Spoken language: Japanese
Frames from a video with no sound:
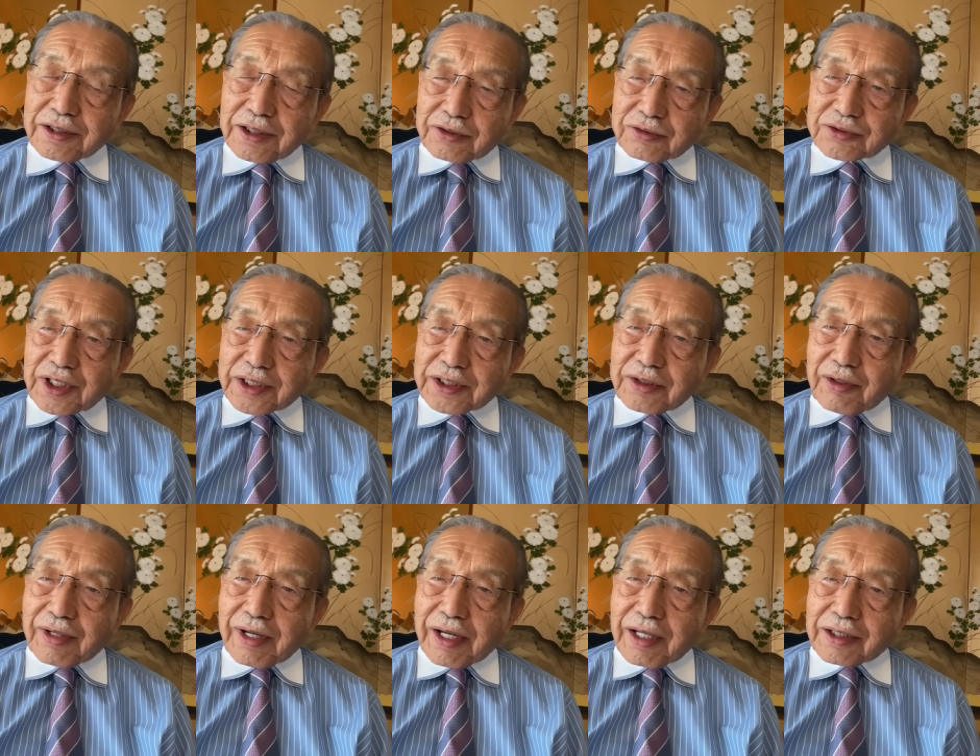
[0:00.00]
行く
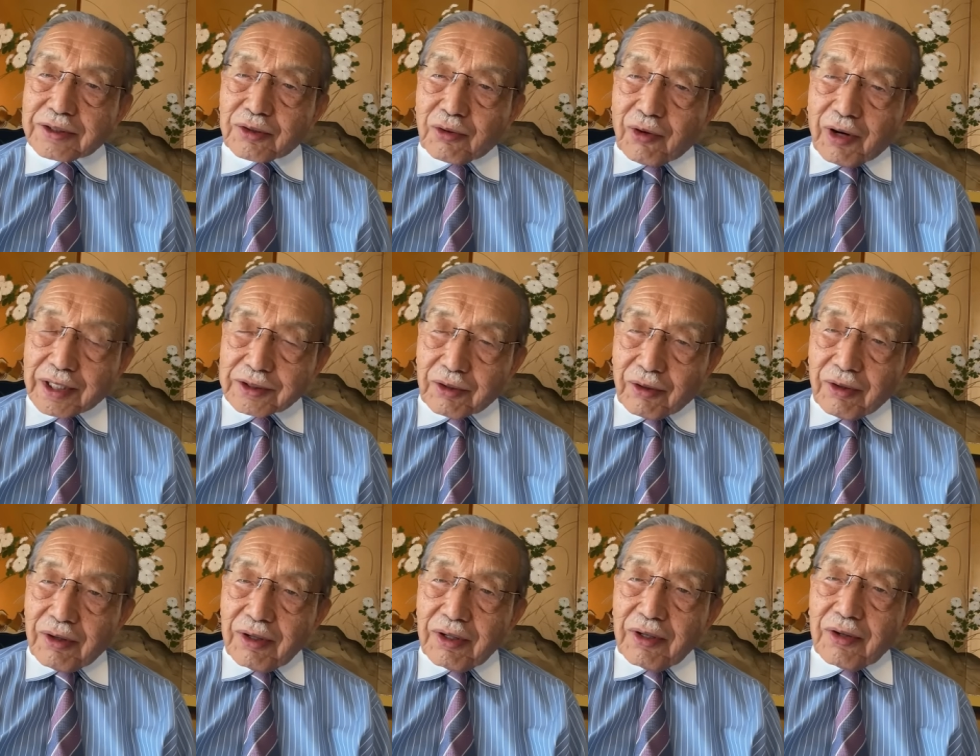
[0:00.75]
先はどこか
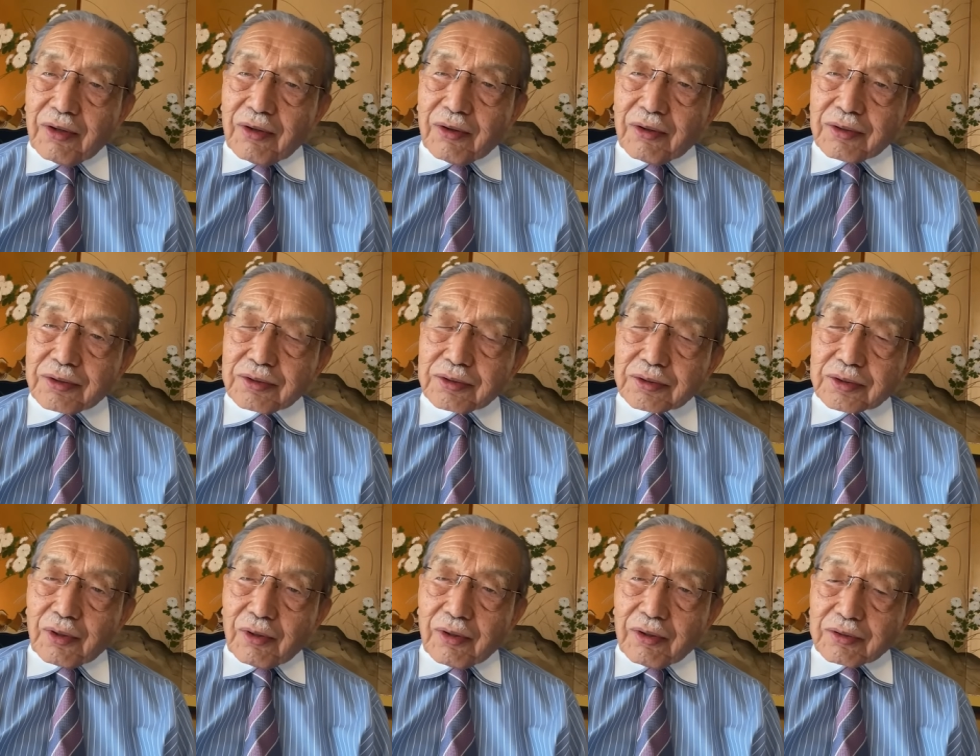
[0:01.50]
とい
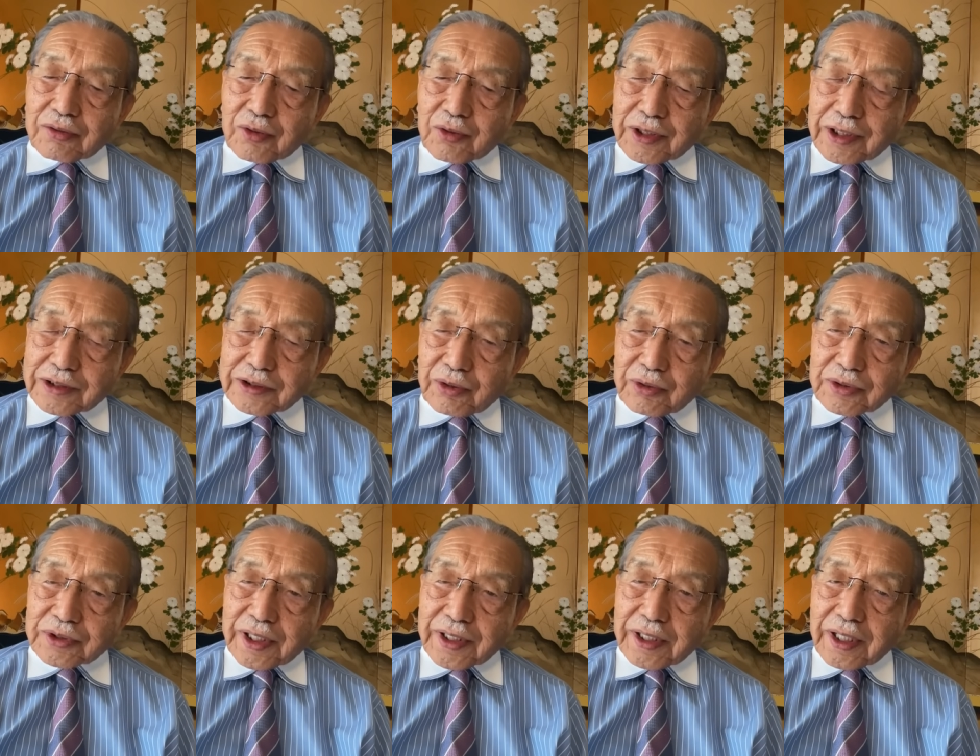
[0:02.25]
うと、黒田
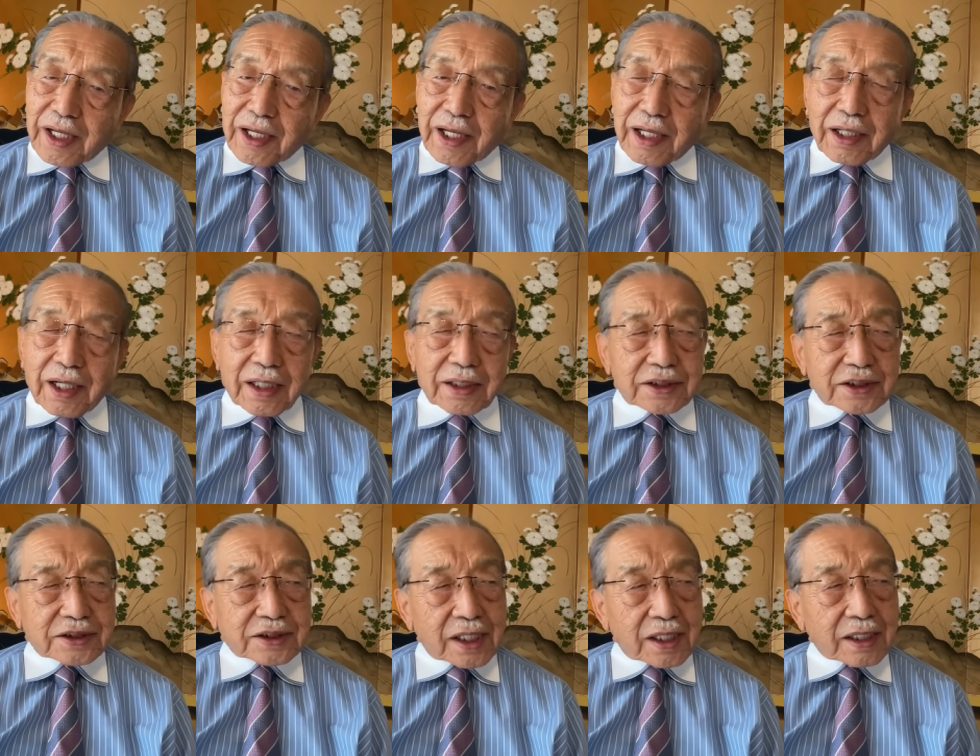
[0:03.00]
総裁が
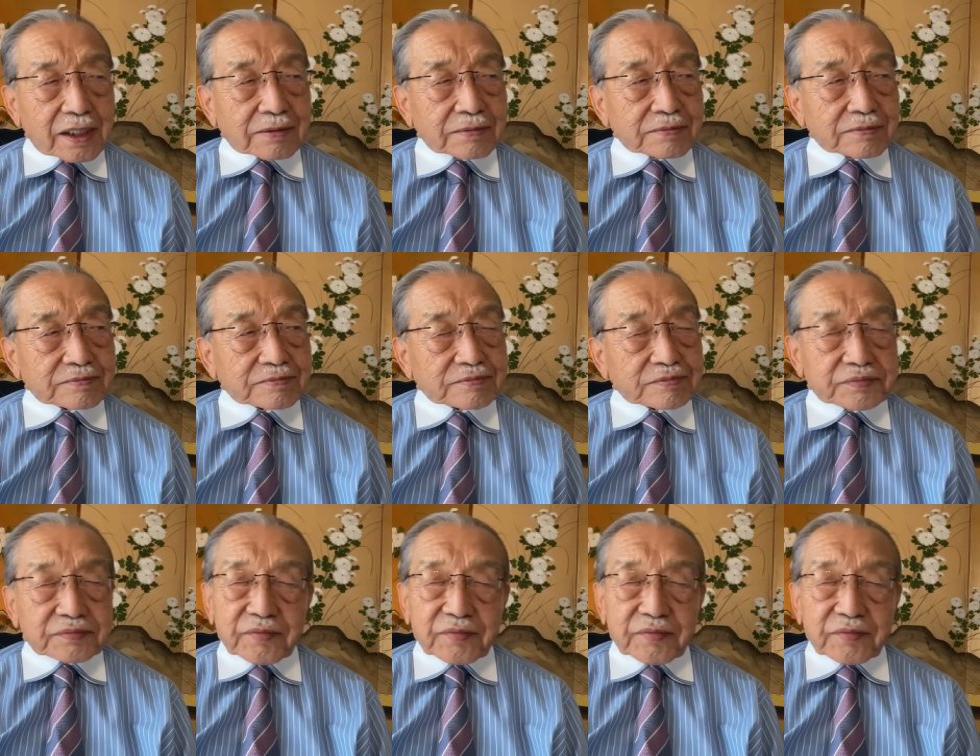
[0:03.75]
2013年